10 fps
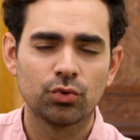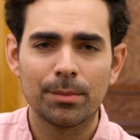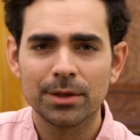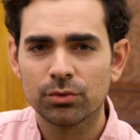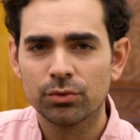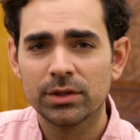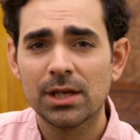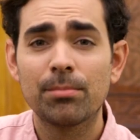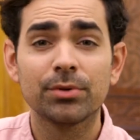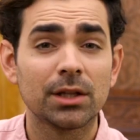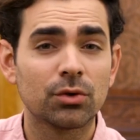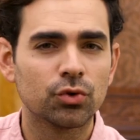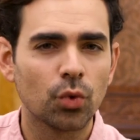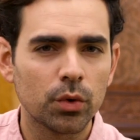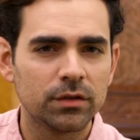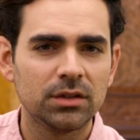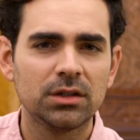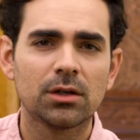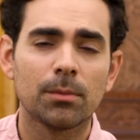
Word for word: tu vas bien te douter, peut-être que toi aussi,